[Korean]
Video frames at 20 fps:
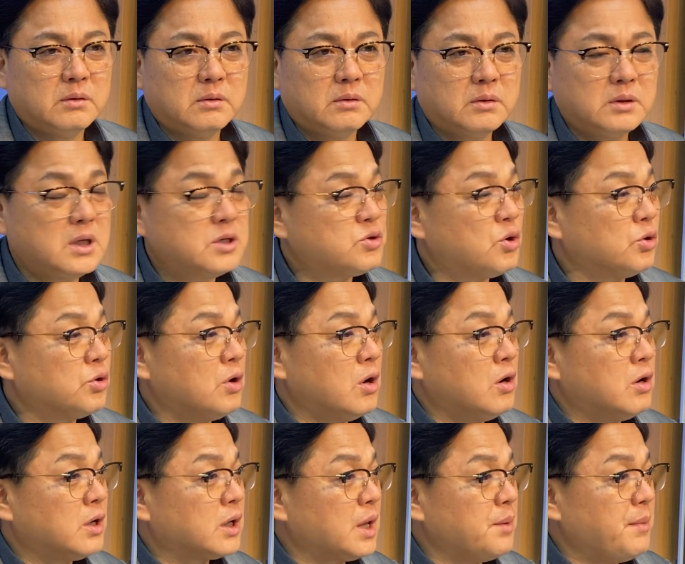근데 성경은
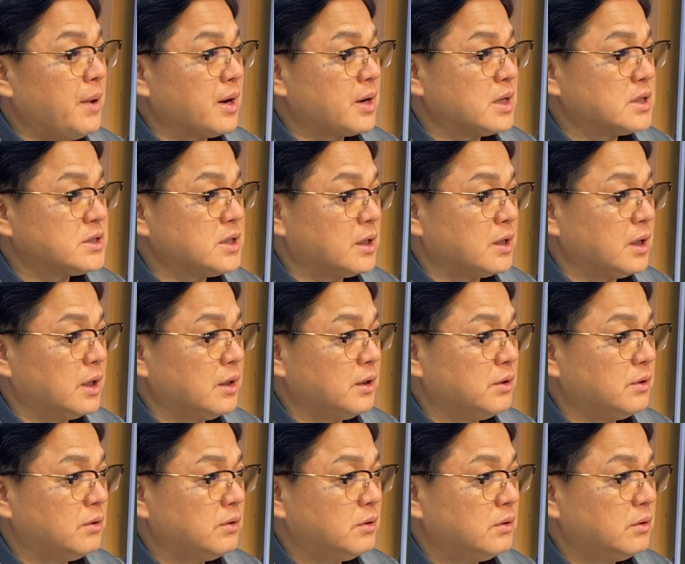그렇게 말하지 않아요.
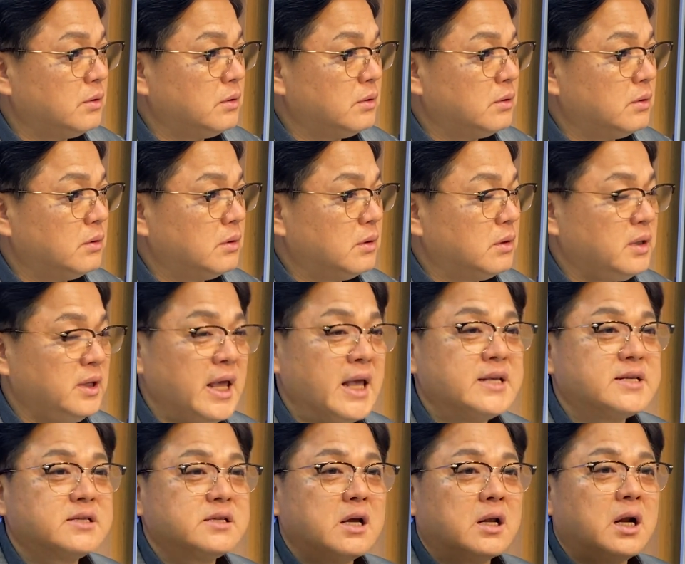
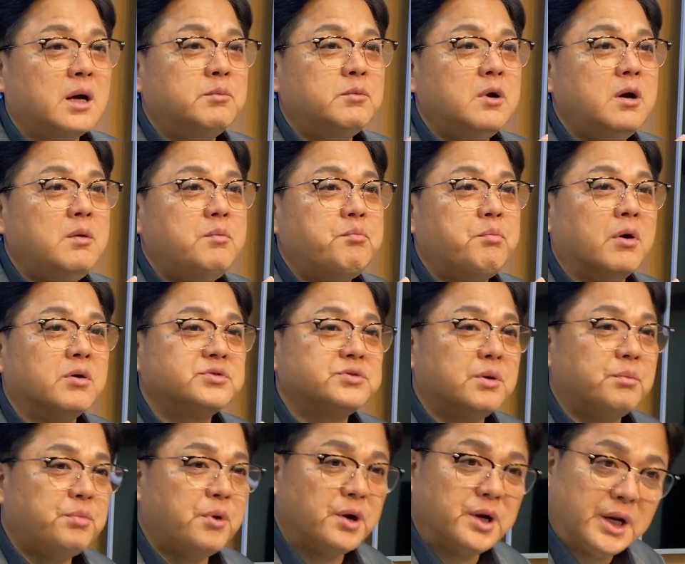옛사람을
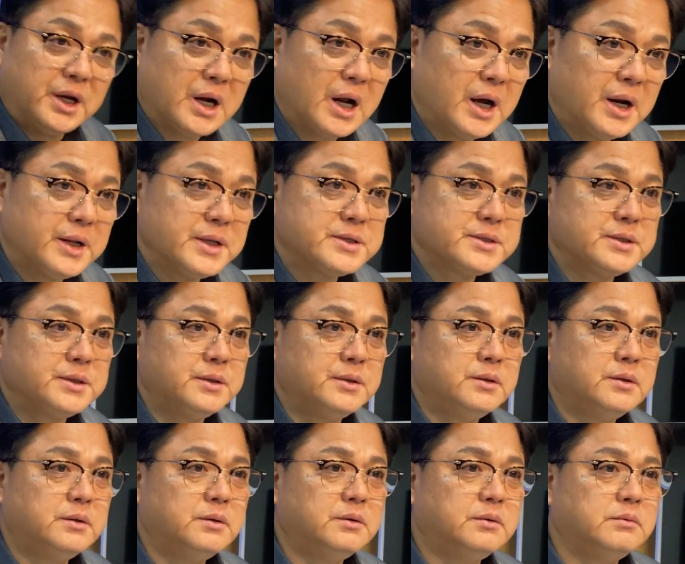벗어버리라
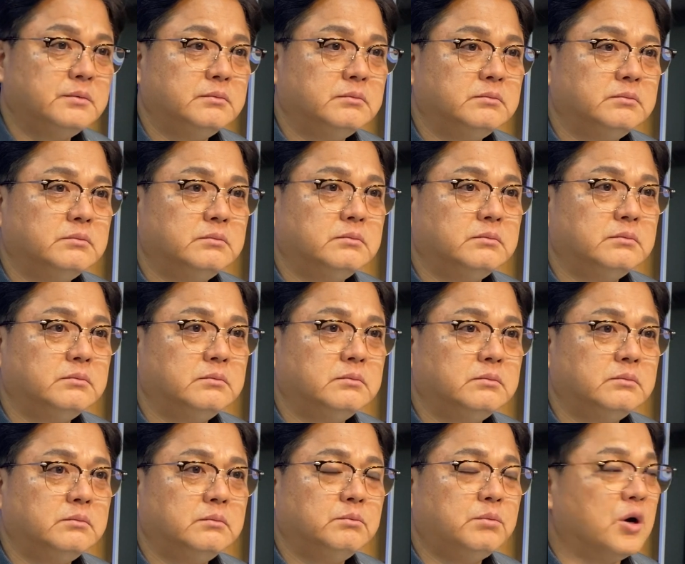그랬어요.
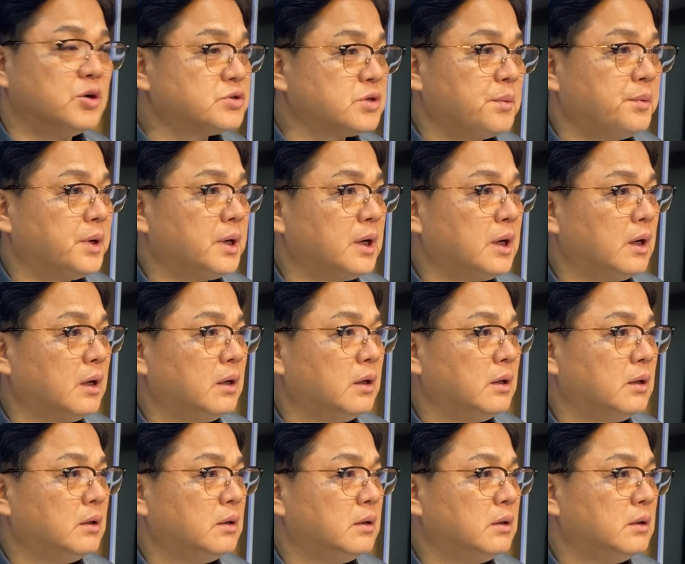벗어버리라.
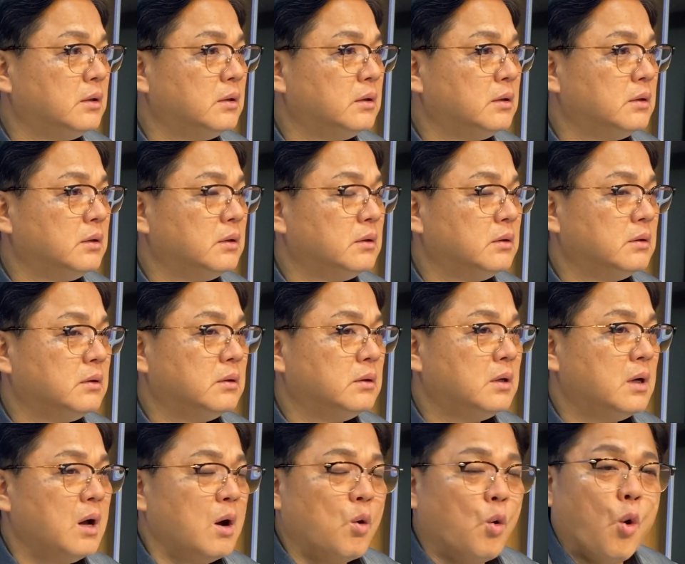
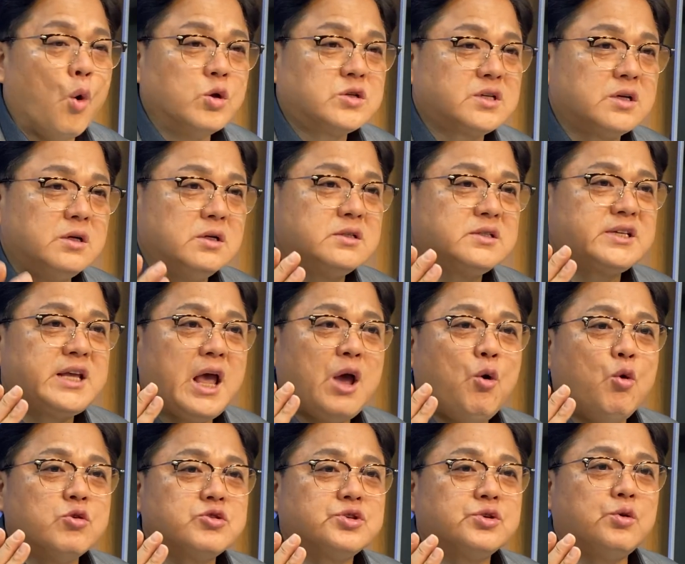옷을 새
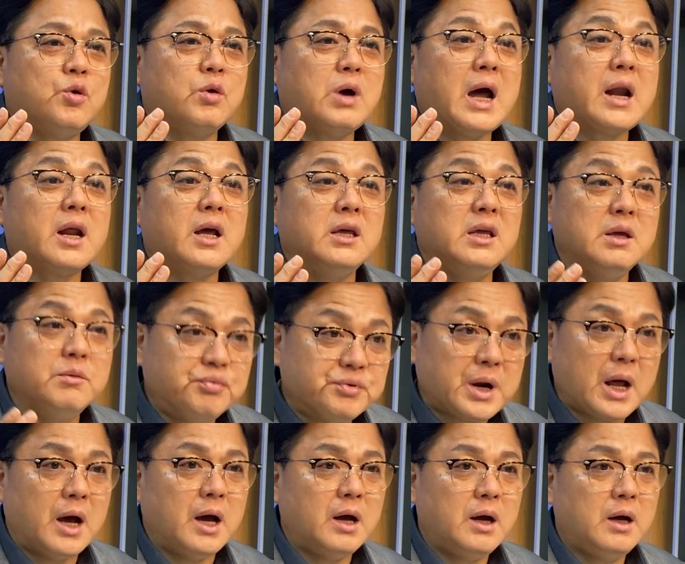옷으로
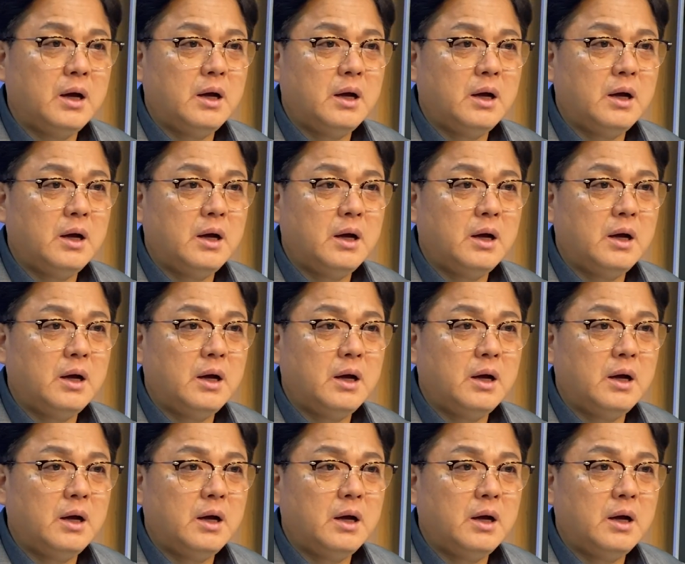갈아입으라.